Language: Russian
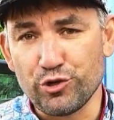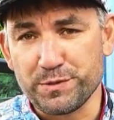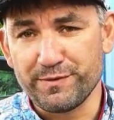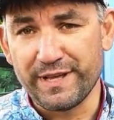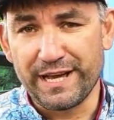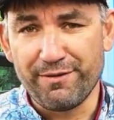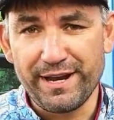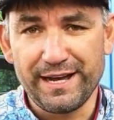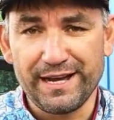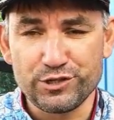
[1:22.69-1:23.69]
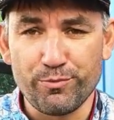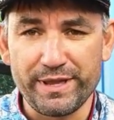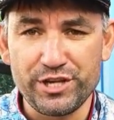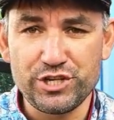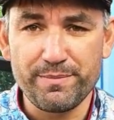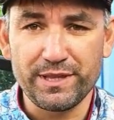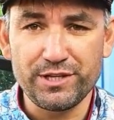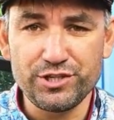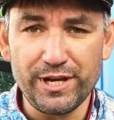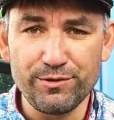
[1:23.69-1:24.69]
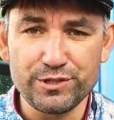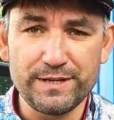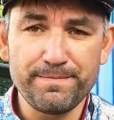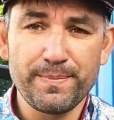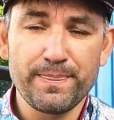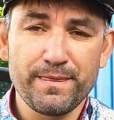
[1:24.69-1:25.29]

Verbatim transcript: собственно говоря, особо ничем не отличаются.